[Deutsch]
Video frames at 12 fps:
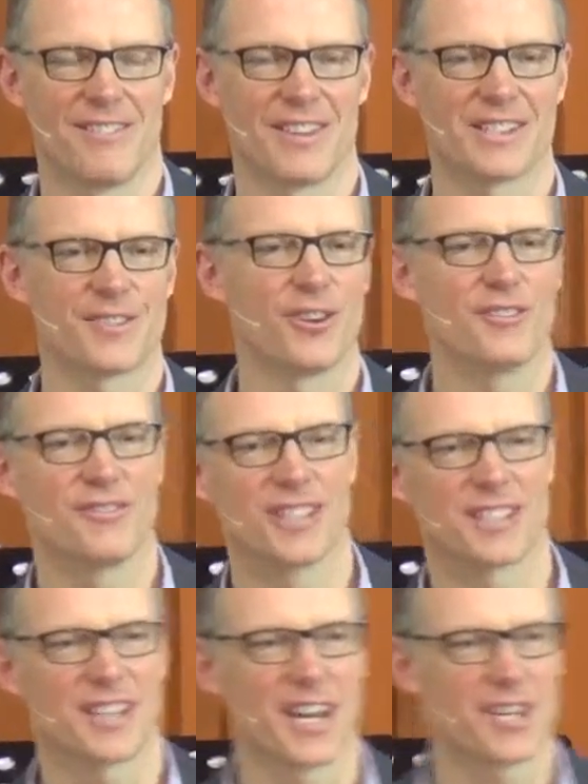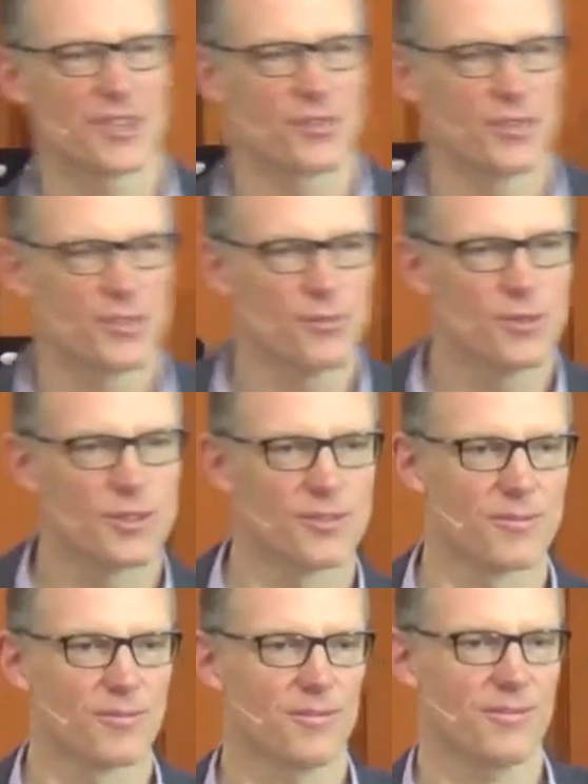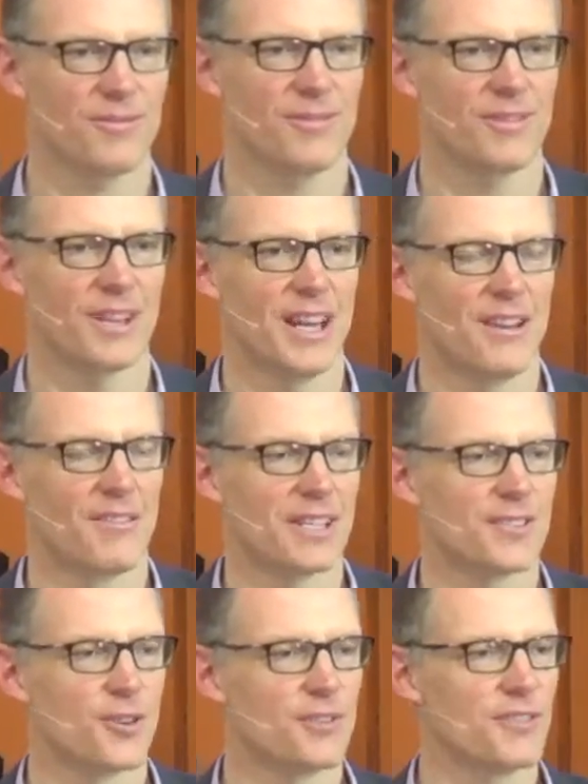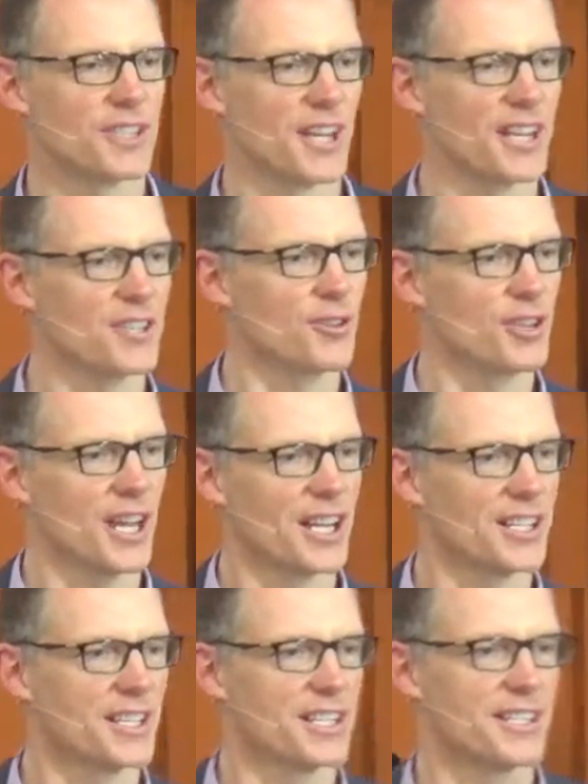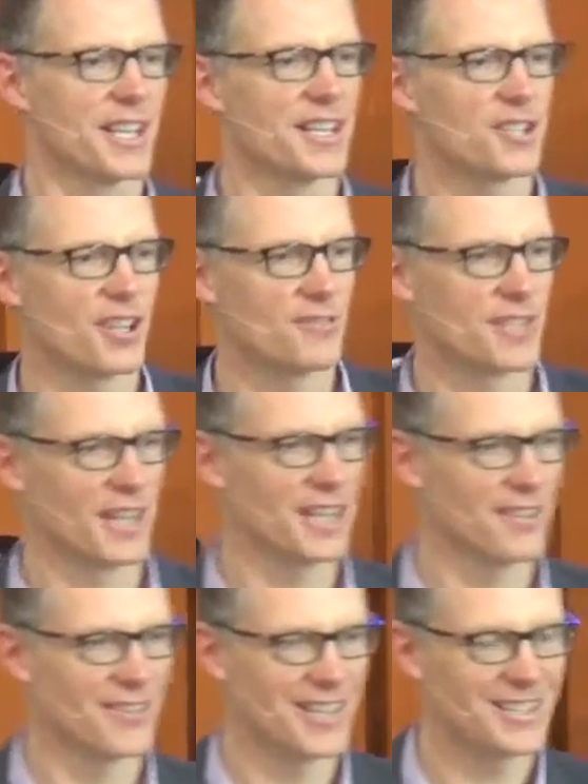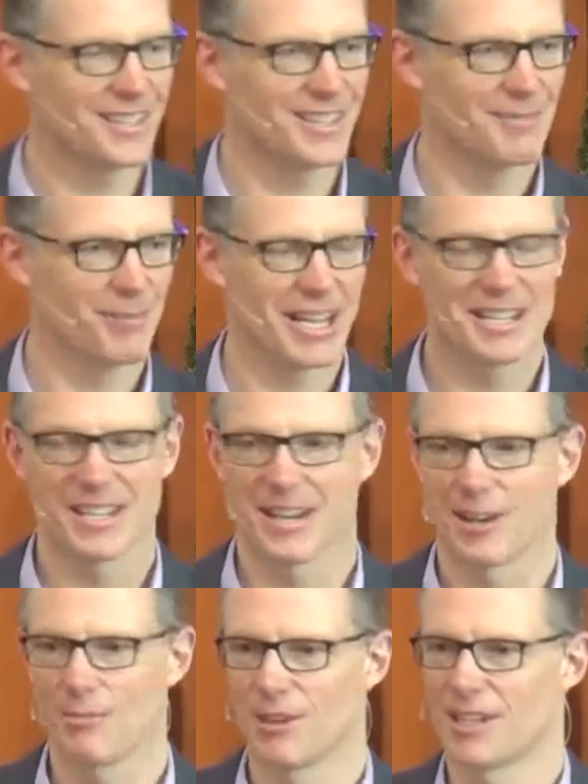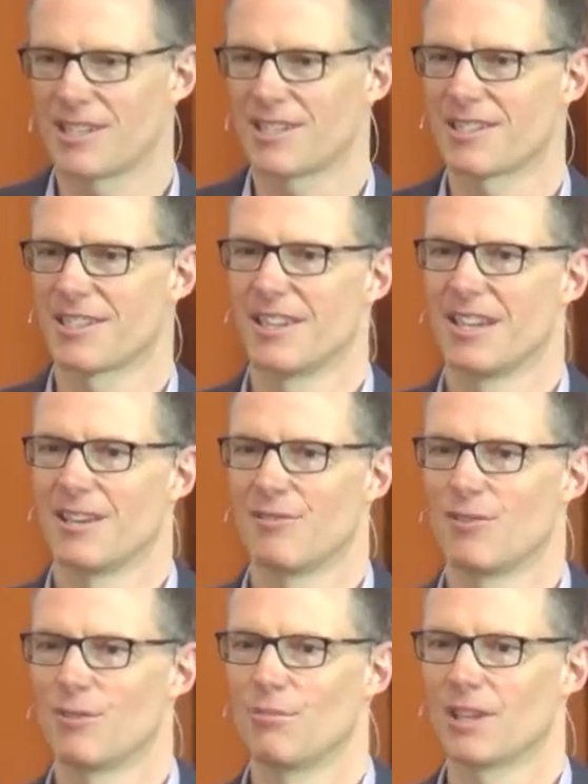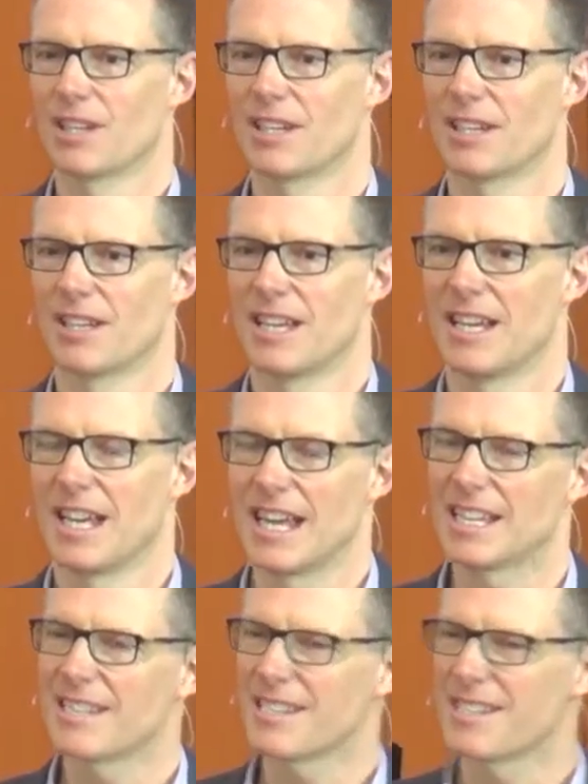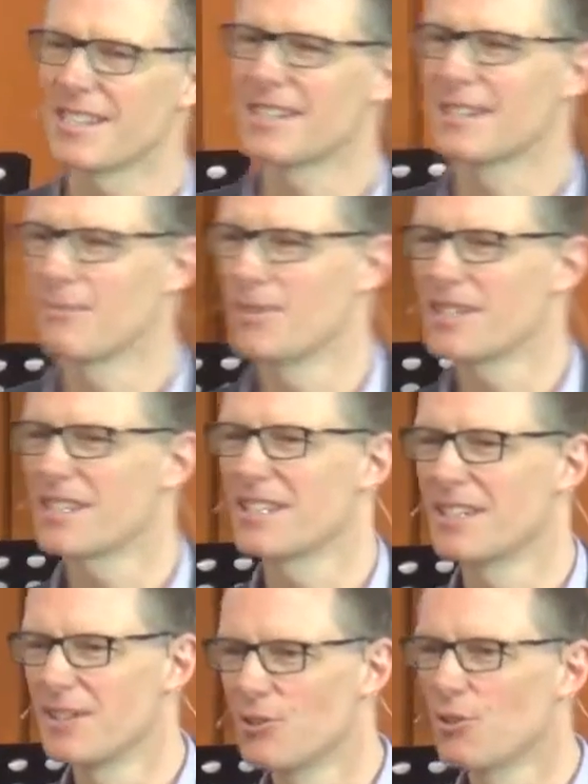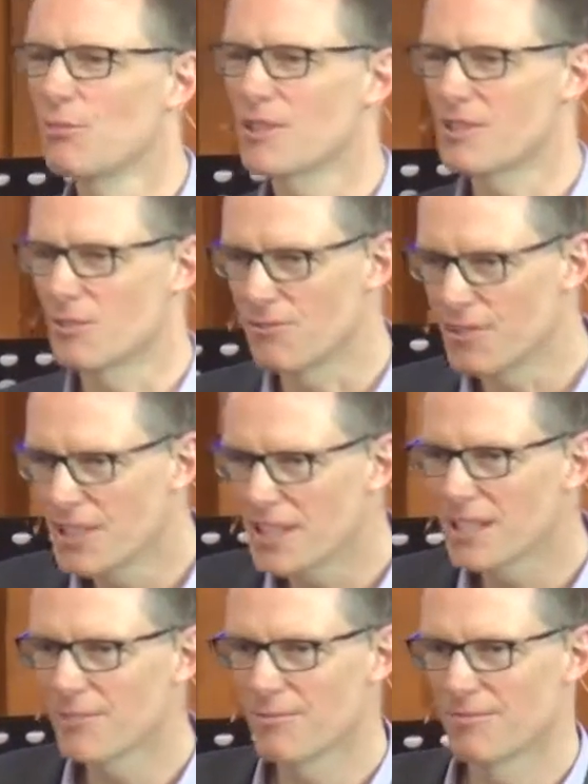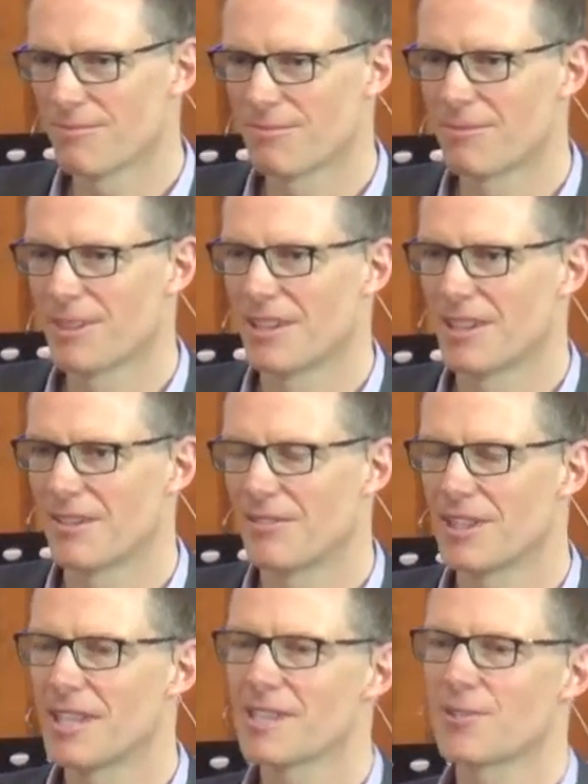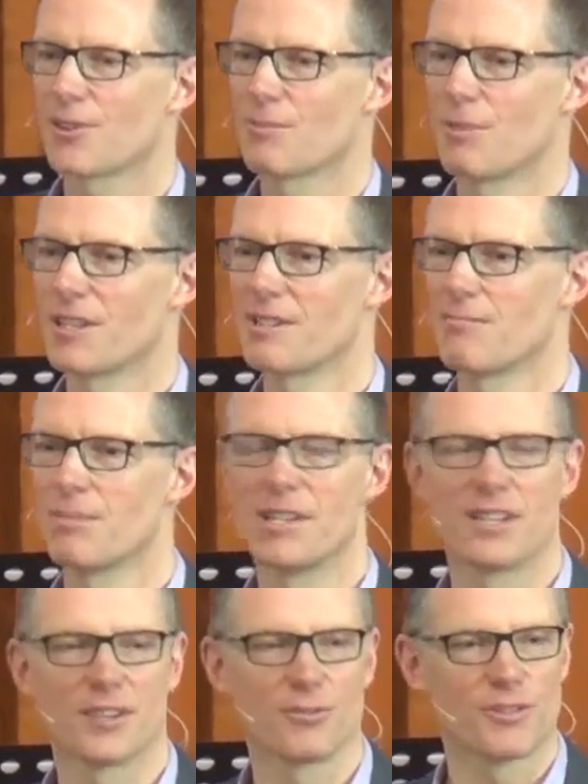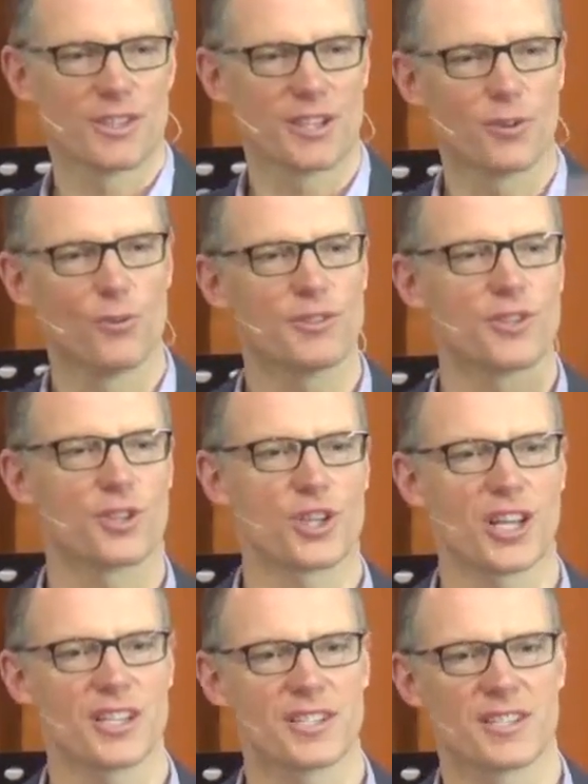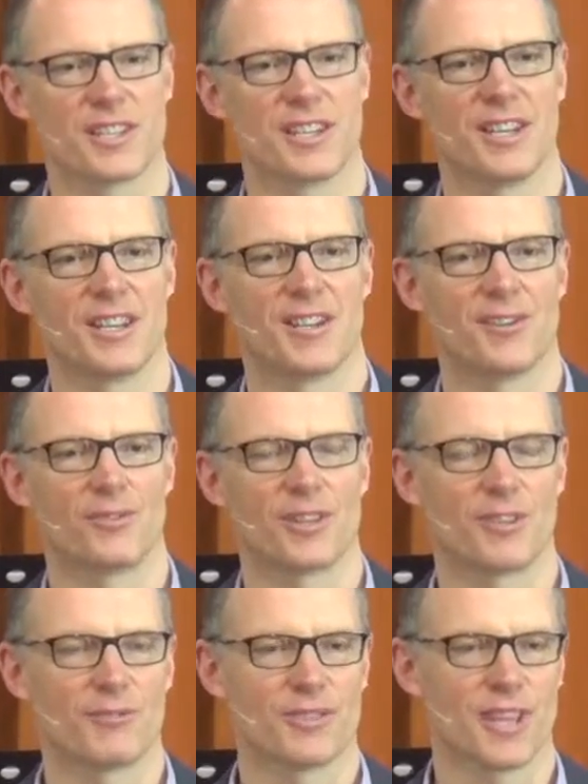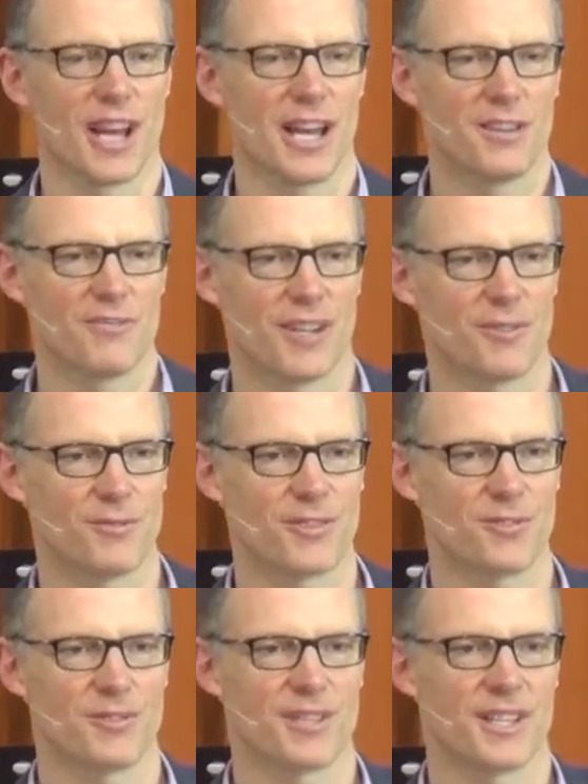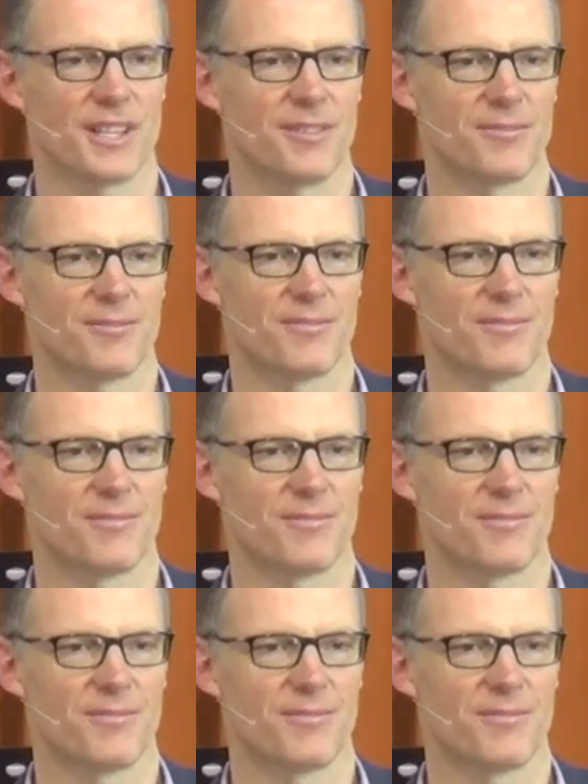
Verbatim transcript: Was können wir da schon tun? Was können wir da schon an gesellschaftsrelevanter Gemeindearbeit vollbringen? Ist das nicht ein bisschen eine Nummer zu viel? Wie ging es euch bei diesen Bildern, unsere große Stadt und dann unsere Einweihung zu sehen?